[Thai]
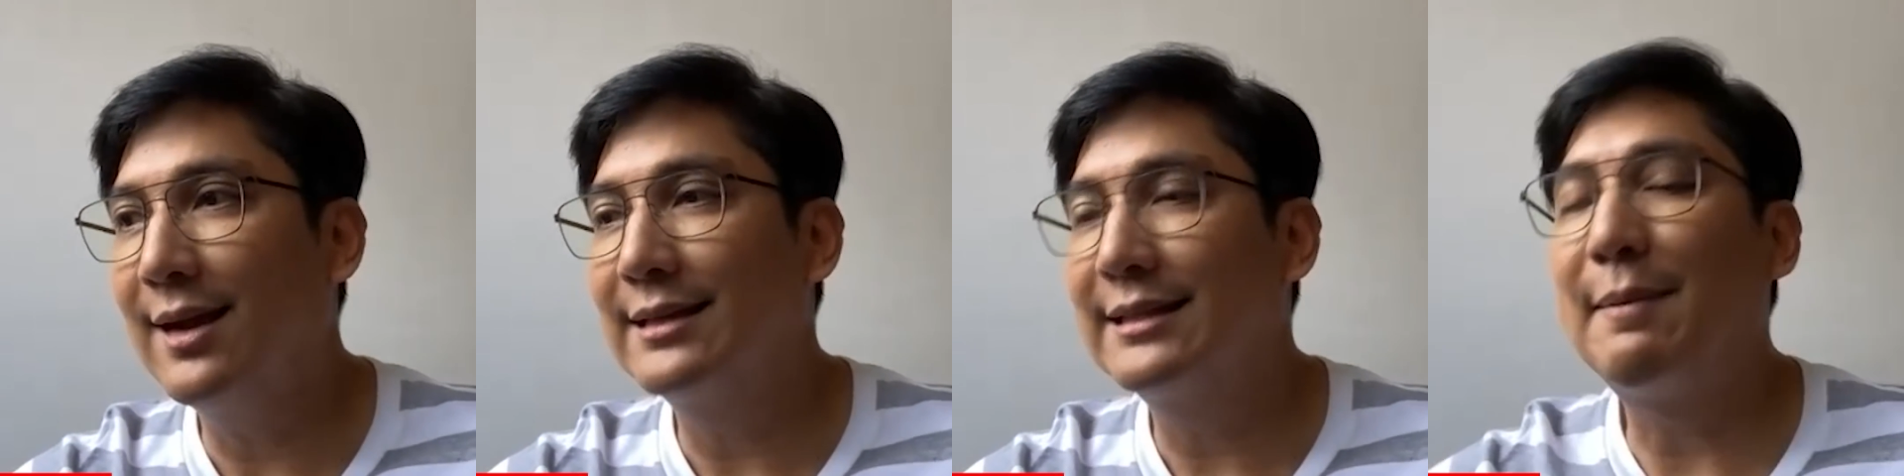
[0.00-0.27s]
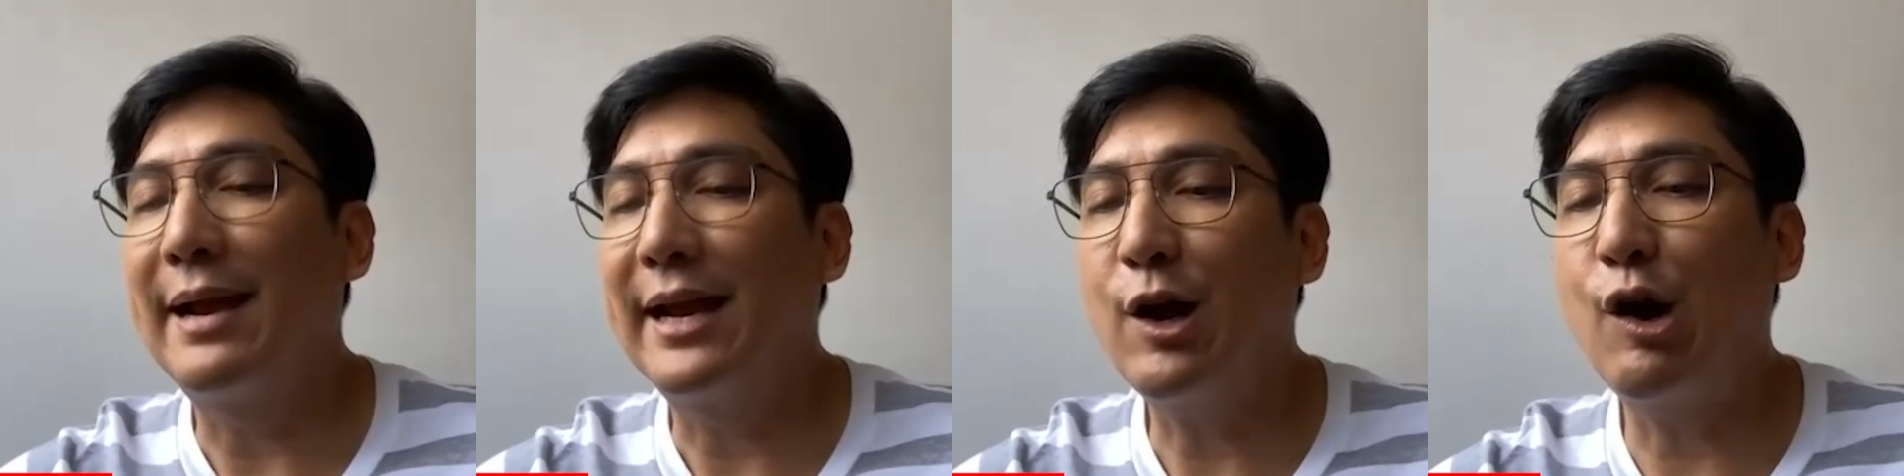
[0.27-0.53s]
ส
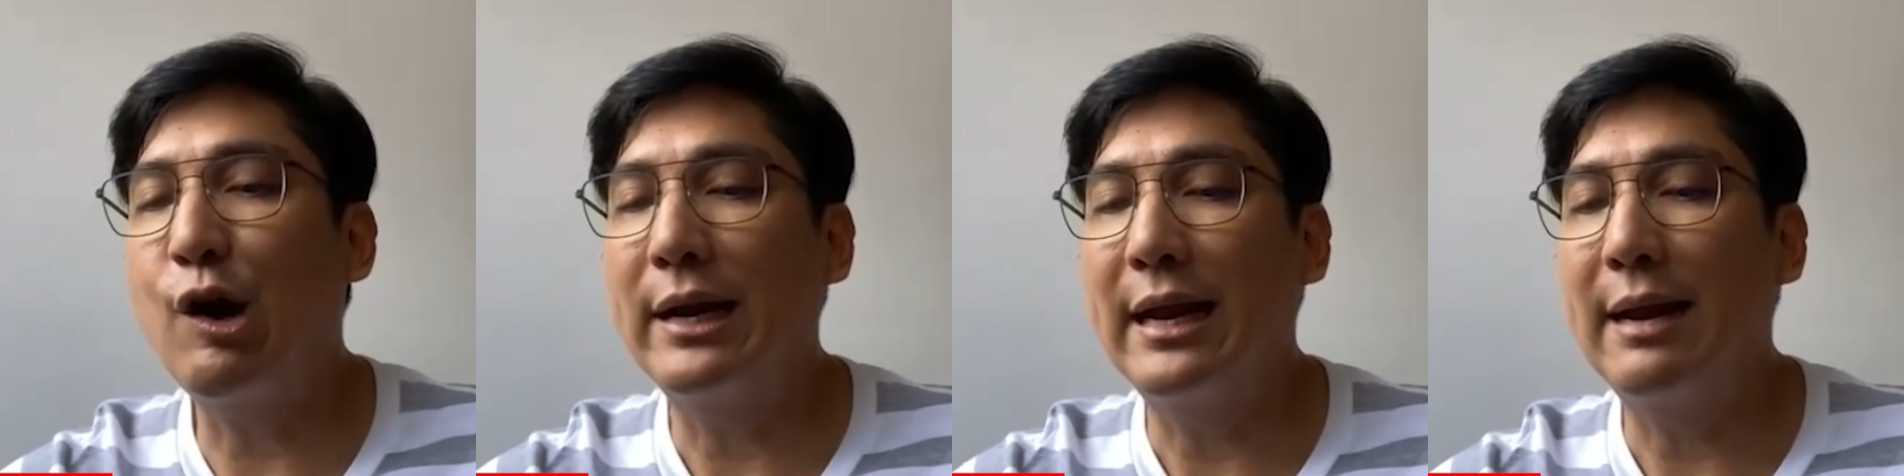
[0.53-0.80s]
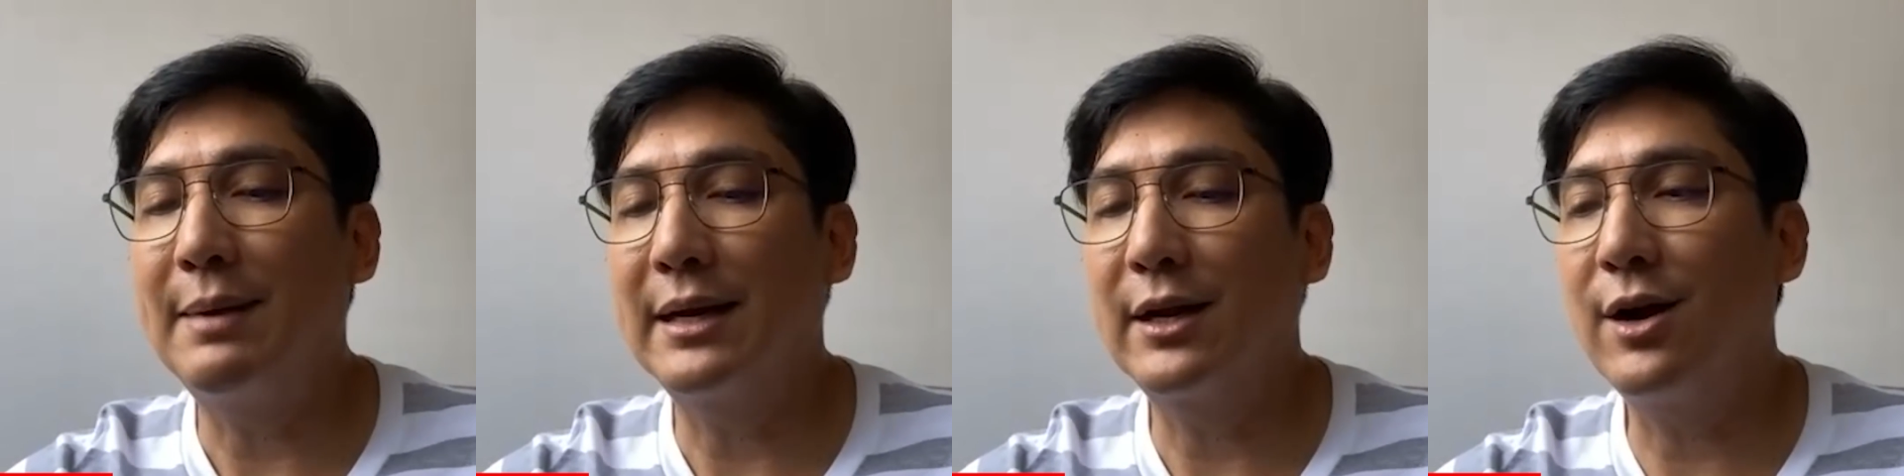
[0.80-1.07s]
มัยก่อนเนี้
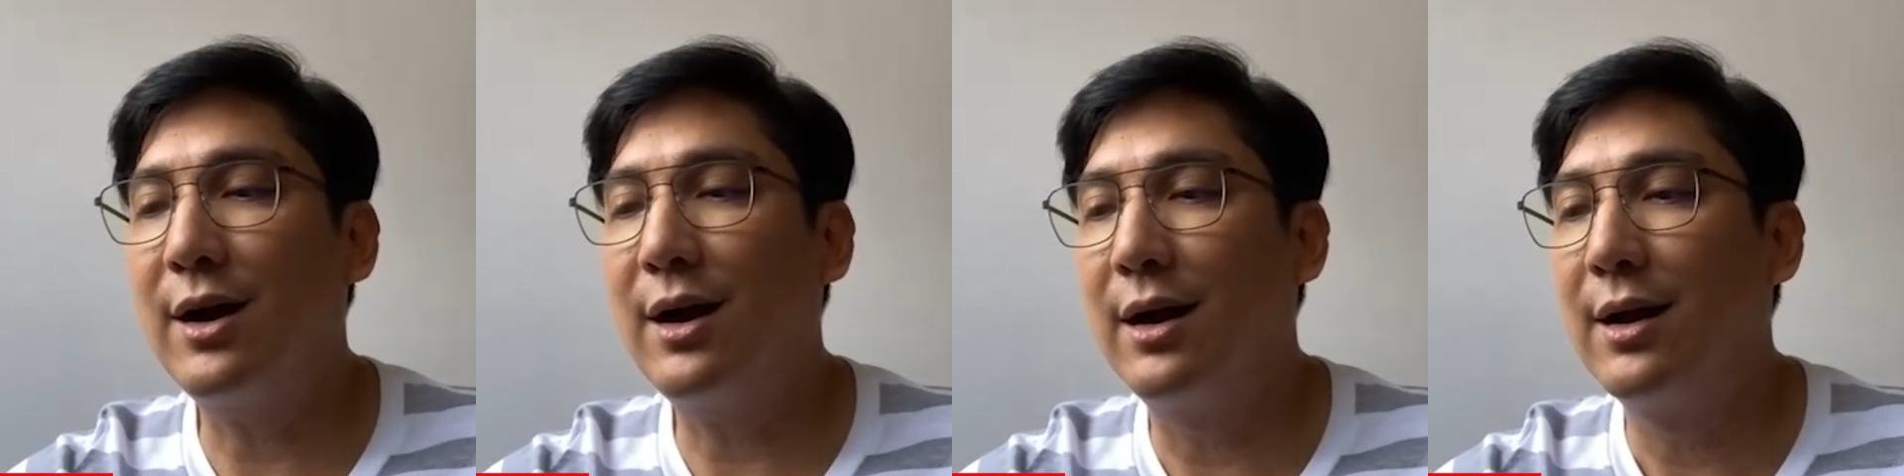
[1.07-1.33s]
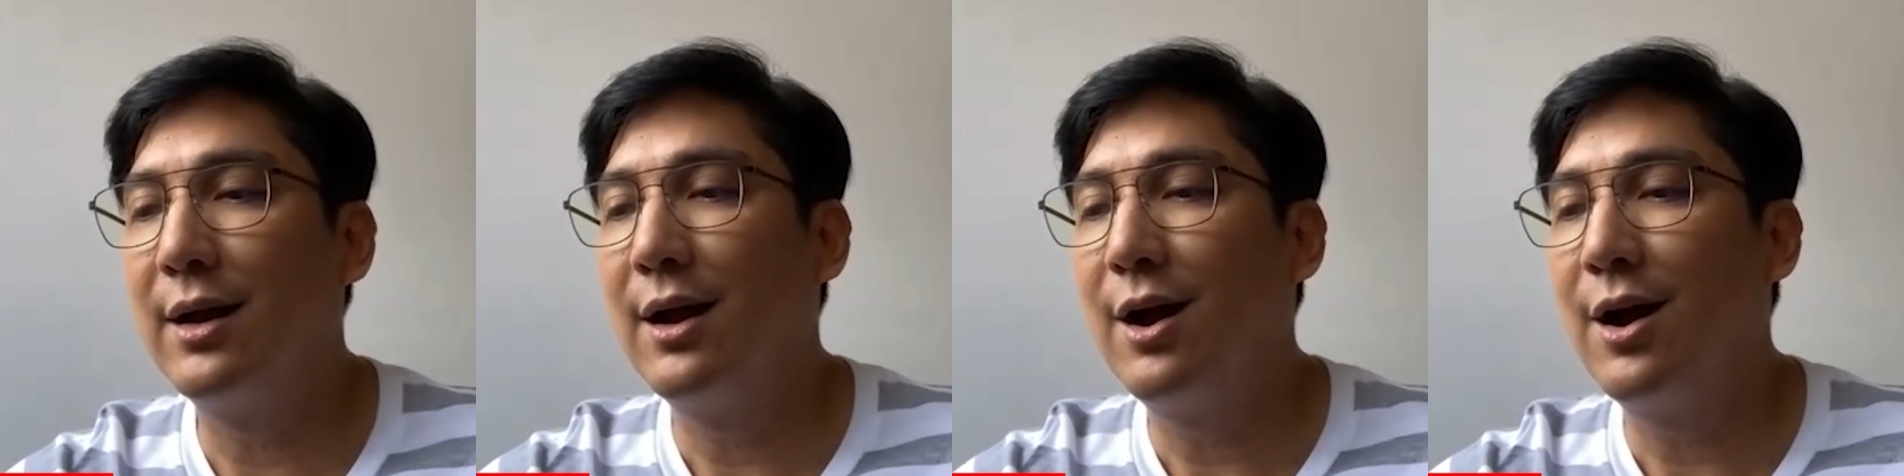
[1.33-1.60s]
ยมันก็
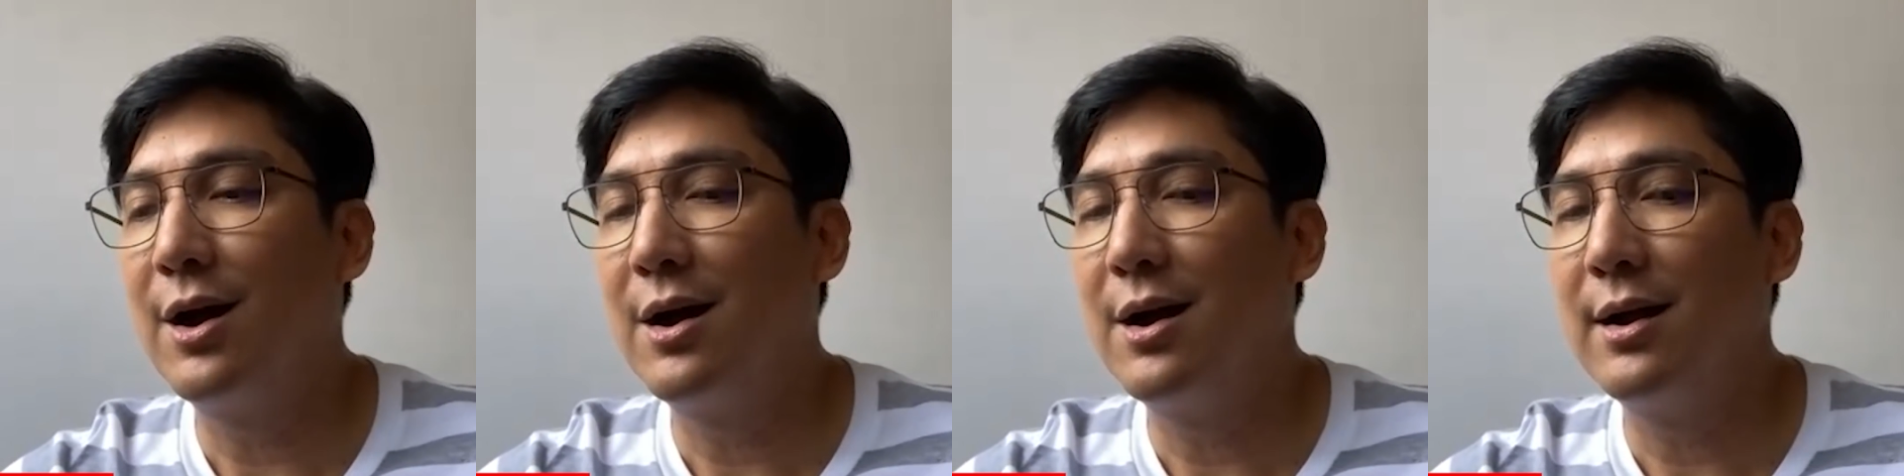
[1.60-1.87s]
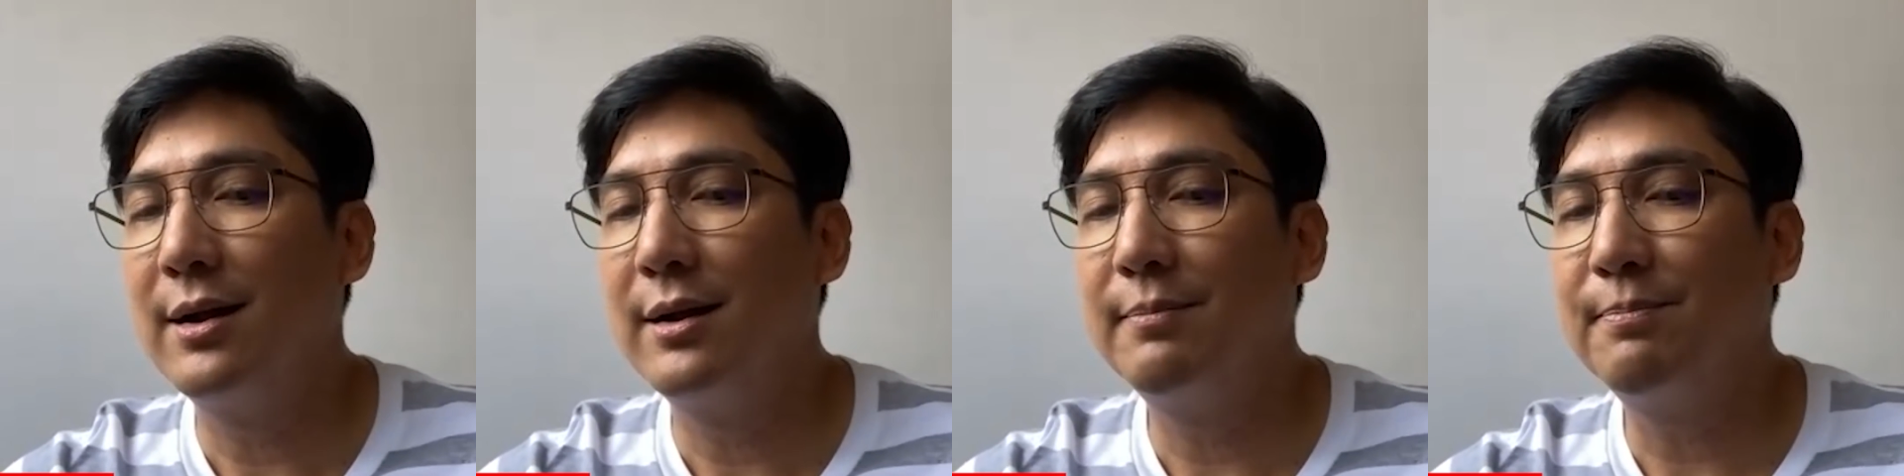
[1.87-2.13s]

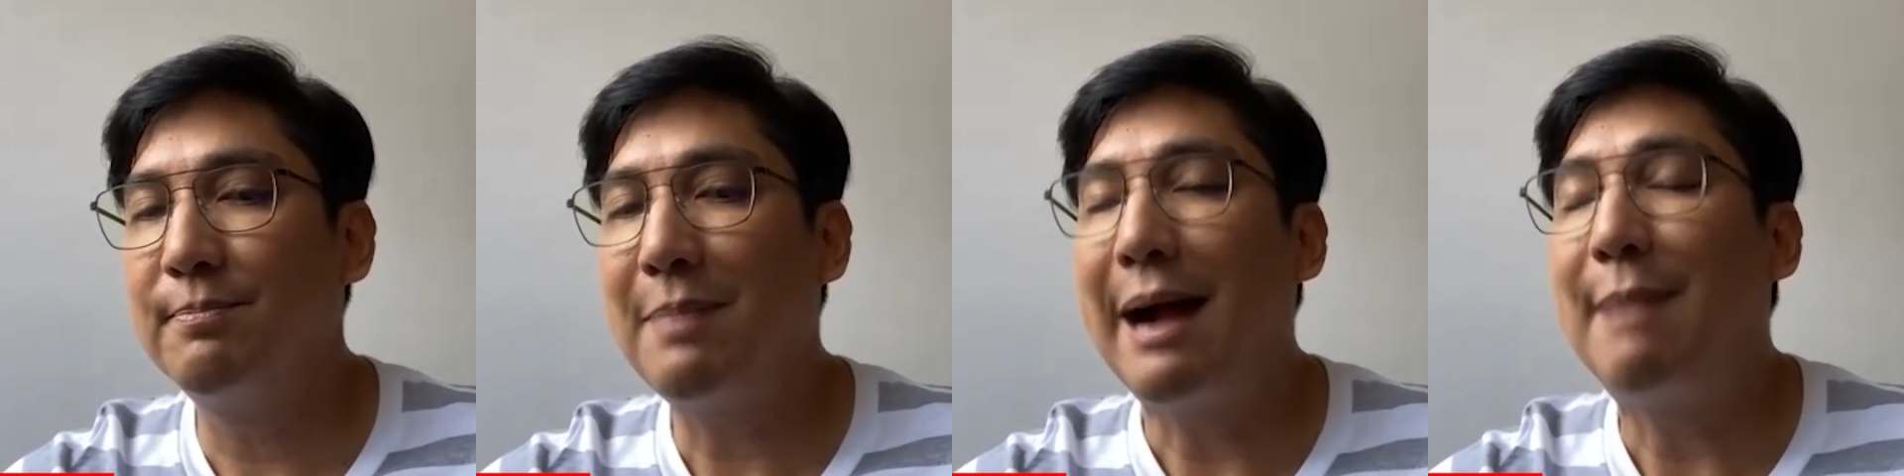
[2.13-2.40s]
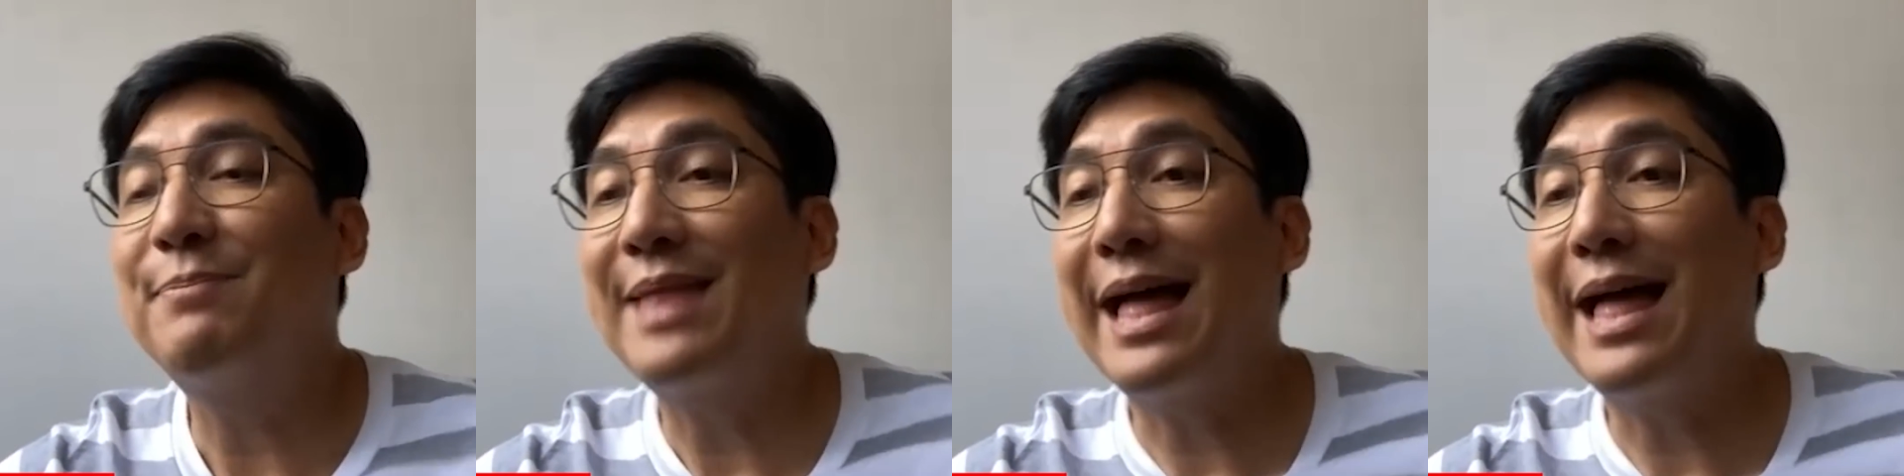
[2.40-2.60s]
ปั๊ม